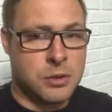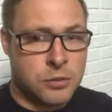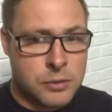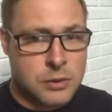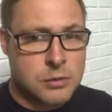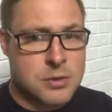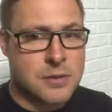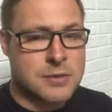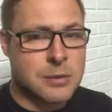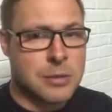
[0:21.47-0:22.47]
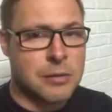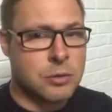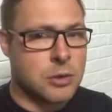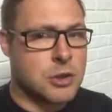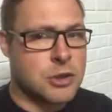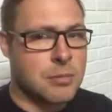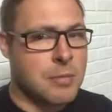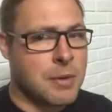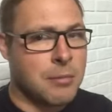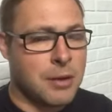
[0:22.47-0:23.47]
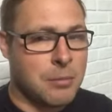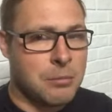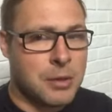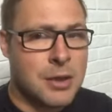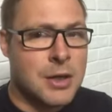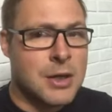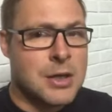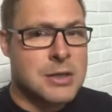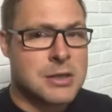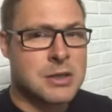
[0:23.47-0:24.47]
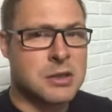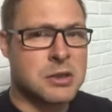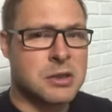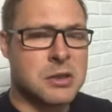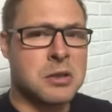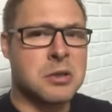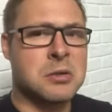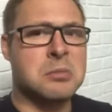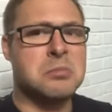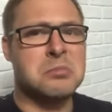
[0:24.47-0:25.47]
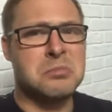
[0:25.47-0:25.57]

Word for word: Ювентус со всеми его нынешними проблемами, с э,